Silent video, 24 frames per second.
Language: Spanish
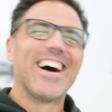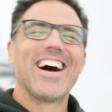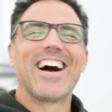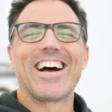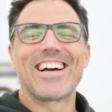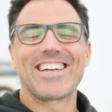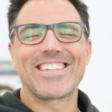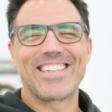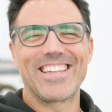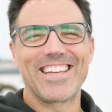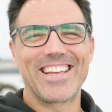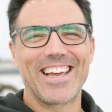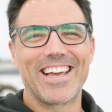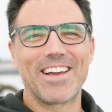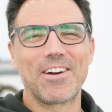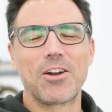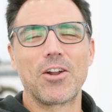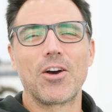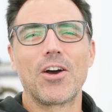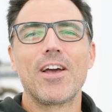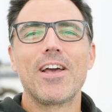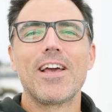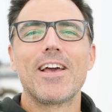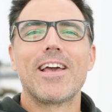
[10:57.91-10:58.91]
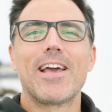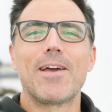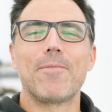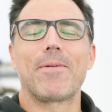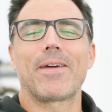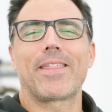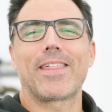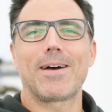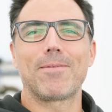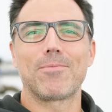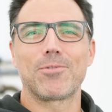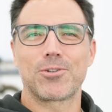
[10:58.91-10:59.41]
Así que bueno,
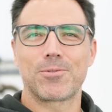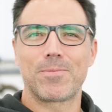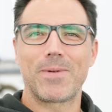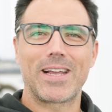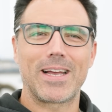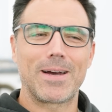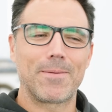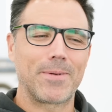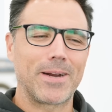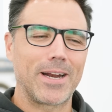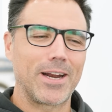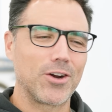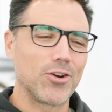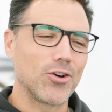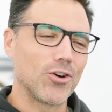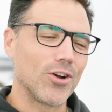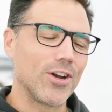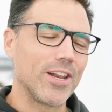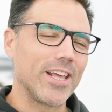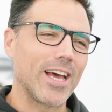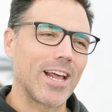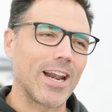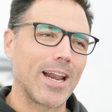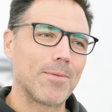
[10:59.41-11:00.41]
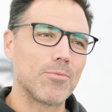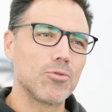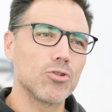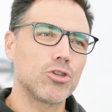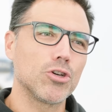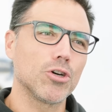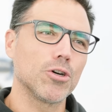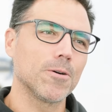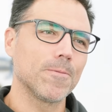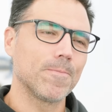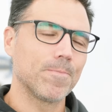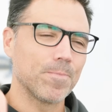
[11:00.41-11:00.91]
empezamos, venga, para no liarla
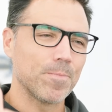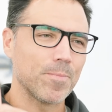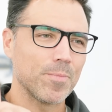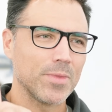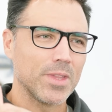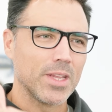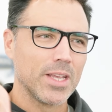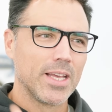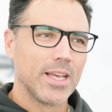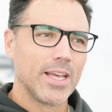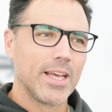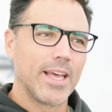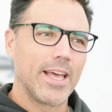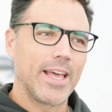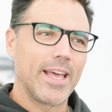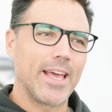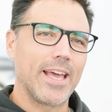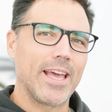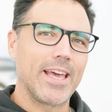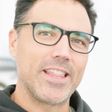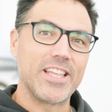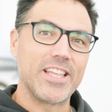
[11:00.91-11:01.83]
mucho. Eh,